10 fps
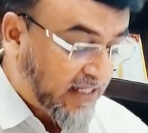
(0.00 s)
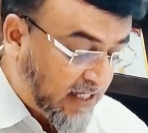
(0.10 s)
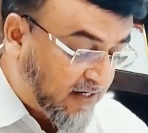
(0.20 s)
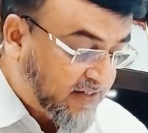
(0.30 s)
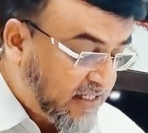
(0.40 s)

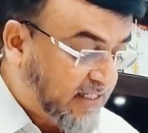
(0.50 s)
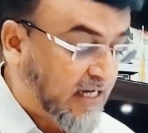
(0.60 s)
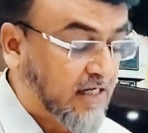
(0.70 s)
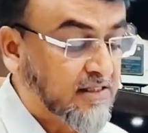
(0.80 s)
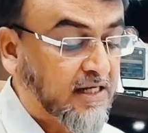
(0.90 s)
ऐसे हर चीज़
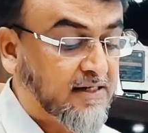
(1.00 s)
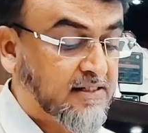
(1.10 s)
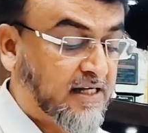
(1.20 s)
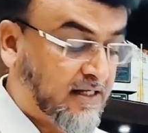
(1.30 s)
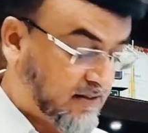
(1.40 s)
का करते
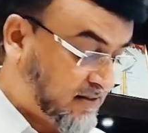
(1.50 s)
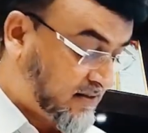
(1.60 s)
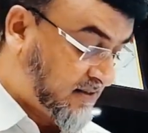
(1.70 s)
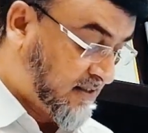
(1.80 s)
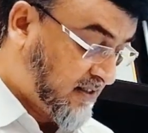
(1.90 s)
करते
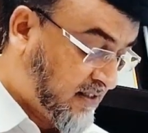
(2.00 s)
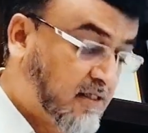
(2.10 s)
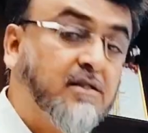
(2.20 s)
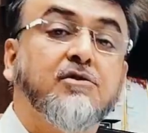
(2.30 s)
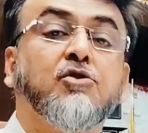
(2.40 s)

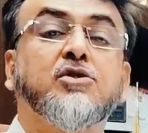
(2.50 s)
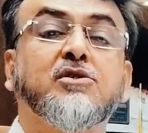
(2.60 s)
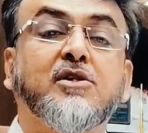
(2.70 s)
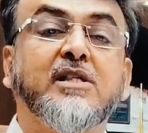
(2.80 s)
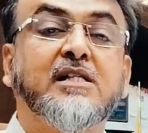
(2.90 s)
दो
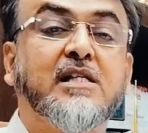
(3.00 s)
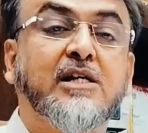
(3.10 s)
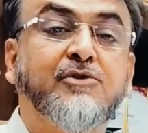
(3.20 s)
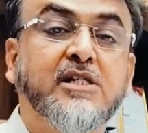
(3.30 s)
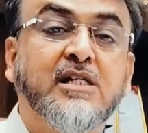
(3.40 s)
सौ
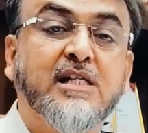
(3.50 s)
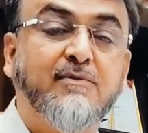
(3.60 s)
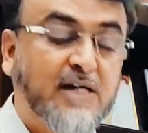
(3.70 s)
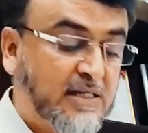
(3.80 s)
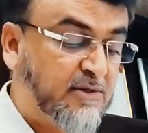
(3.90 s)
चौहत्तर एक्विजिशन
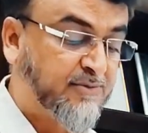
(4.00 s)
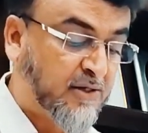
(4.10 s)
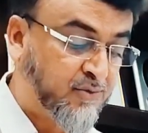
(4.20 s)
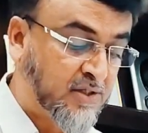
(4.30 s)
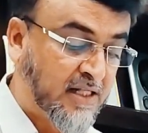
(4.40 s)
के बारे में
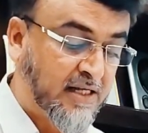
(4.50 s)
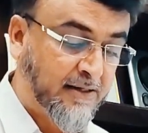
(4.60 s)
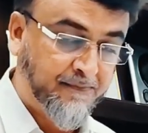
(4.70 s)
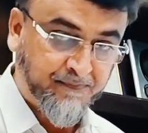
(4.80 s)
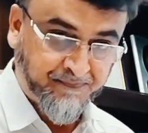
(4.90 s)
प्रपोजल
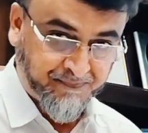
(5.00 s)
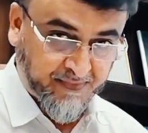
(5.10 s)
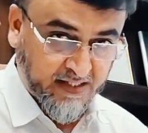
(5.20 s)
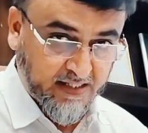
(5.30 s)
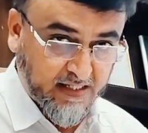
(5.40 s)
है
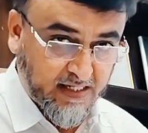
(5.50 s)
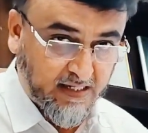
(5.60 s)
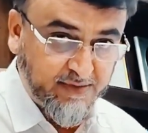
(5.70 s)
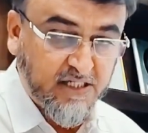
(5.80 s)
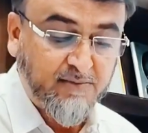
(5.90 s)

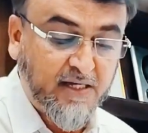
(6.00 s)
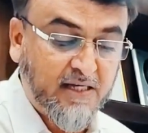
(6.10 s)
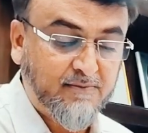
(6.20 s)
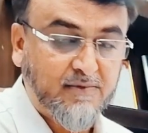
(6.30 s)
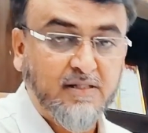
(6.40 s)
अभी
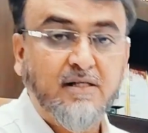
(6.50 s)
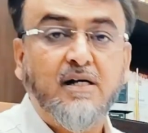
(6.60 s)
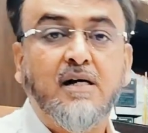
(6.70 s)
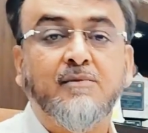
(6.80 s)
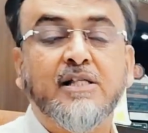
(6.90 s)
इसमें
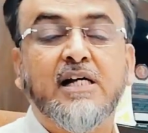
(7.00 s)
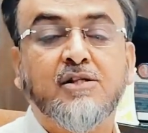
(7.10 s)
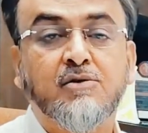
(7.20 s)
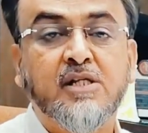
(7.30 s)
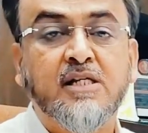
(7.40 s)
हमारी
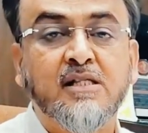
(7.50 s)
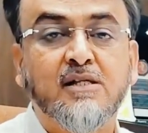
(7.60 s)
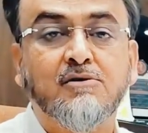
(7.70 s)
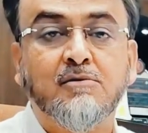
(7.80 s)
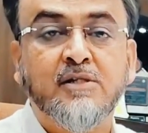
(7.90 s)
एसोसिएशन
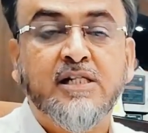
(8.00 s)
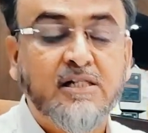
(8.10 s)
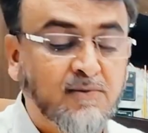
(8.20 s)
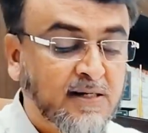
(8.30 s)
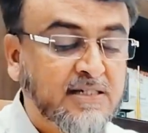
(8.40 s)
ने गवर्नमेंट
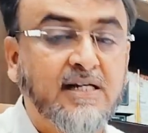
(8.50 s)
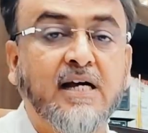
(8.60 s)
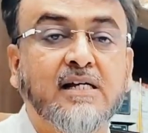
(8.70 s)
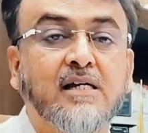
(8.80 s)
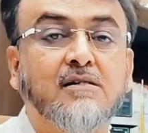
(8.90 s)
से डिमांड
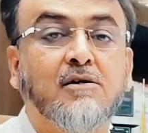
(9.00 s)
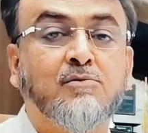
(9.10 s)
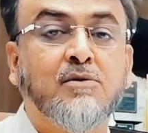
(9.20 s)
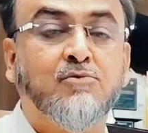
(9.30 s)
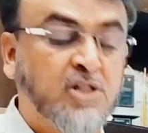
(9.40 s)
किया है कि
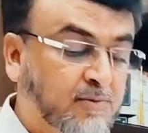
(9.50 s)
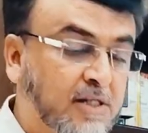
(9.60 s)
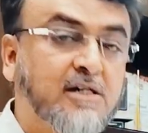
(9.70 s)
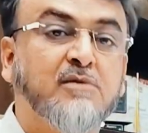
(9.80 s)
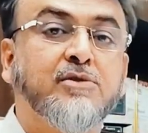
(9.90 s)
गवर्नमेंट
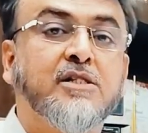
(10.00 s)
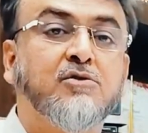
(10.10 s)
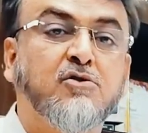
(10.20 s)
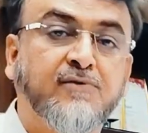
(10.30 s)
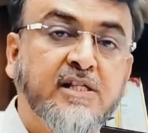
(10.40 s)
म्यूनसिपल
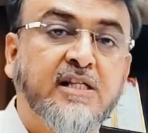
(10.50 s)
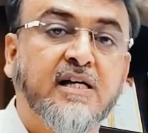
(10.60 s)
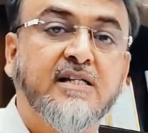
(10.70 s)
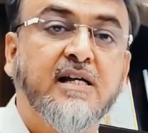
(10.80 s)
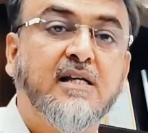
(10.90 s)
कॉरपोरेशन को फंड
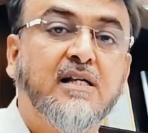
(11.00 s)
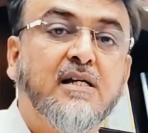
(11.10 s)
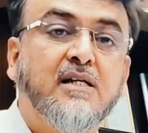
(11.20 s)
दिया जाए